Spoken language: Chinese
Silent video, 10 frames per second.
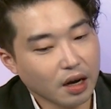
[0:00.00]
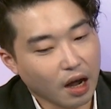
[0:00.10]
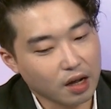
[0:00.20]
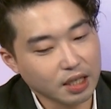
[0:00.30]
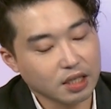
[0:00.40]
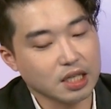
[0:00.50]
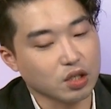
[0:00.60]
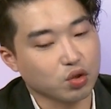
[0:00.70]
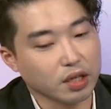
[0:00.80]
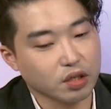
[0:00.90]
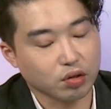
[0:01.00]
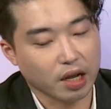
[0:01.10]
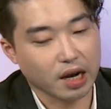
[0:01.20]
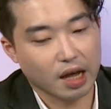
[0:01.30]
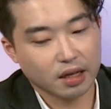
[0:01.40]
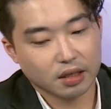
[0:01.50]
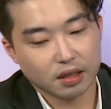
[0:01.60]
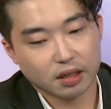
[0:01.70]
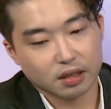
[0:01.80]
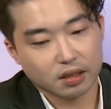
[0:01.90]
好，那自己赚就算啦，
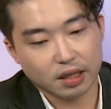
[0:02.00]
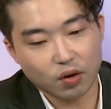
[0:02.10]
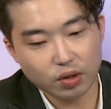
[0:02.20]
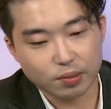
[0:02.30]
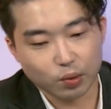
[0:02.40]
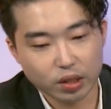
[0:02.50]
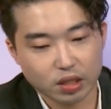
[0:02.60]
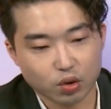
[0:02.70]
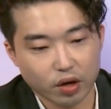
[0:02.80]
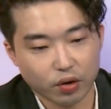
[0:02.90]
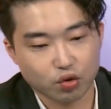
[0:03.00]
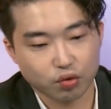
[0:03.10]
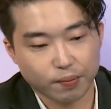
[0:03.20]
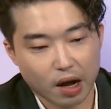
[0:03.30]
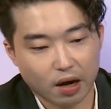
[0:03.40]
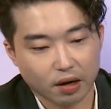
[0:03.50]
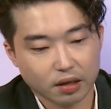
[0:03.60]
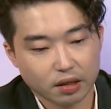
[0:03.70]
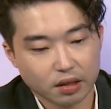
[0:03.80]
但为什么会最后会出包？